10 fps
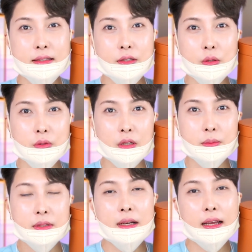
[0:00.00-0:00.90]
같은 경우는
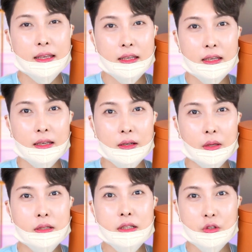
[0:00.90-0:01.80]
여러분 드라이기
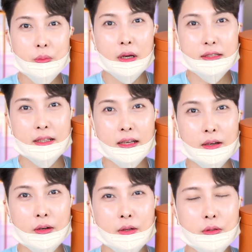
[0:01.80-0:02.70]
굉장히
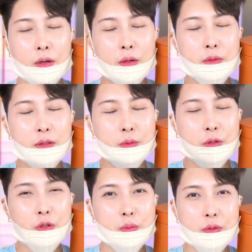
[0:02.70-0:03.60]
유명하잖아요 그리고 여러분들 뭐
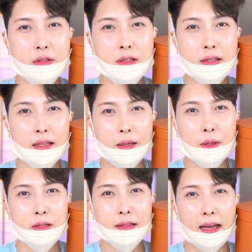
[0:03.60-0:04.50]
유튜브 틀게
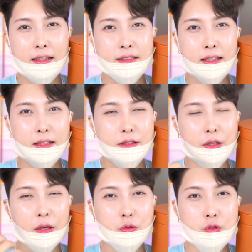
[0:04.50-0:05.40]
되면은 다이슨에 대해서
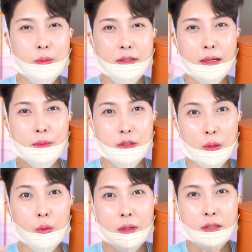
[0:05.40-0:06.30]
되게 궁금해서 한번
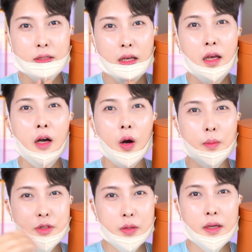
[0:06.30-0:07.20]
쳐보면은
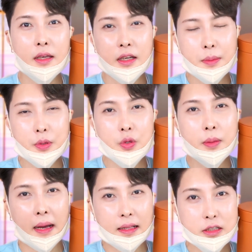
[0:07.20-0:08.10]
엄청나게
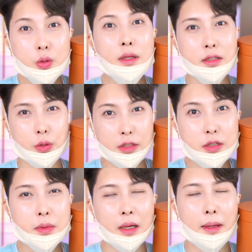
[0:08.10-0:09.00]
리뷰들이 많이 쏟아지고
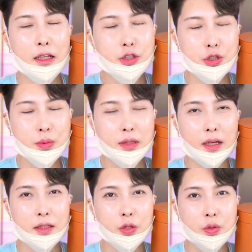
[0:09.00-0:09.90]
있습니다
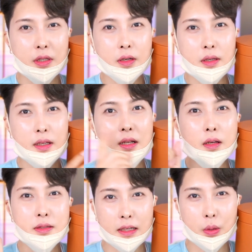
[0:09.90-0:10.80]
맞습니다 저도 이거
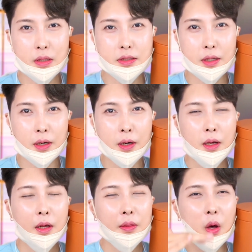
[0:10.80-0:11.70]
1년 사용했어요
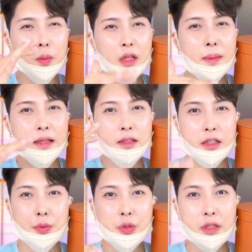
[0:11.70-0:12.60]
너무나 많은
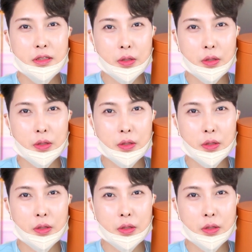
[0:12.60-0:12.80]
리뷰들이